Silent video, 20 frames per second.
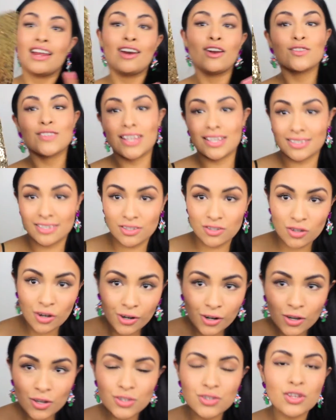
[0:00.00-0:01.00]
los
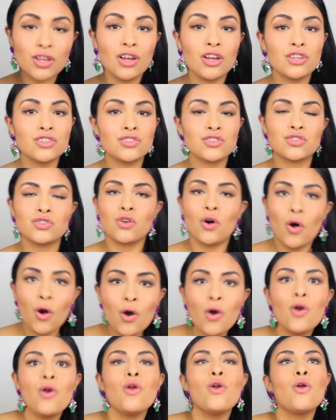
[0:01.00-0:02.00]
accesorios
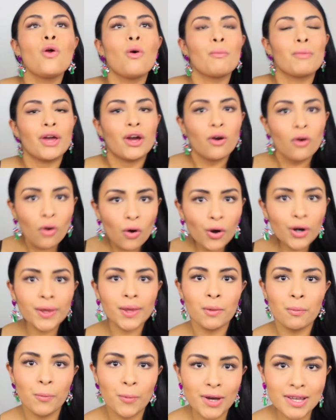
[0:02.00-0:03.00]
son lo mejor
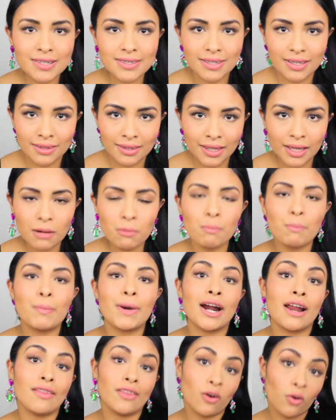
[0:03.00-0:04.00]
que puedes tener
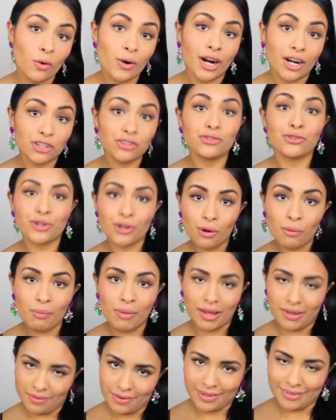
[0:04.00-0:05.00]
para decorar tu
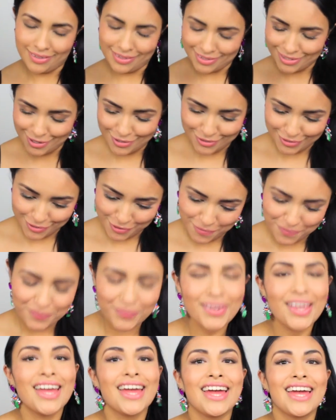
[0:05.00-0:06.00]
ropa, verdad, se los digo.
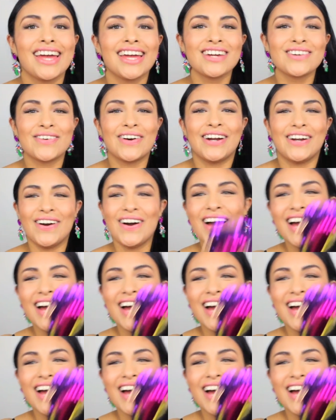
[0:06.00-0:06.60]
Y bueno,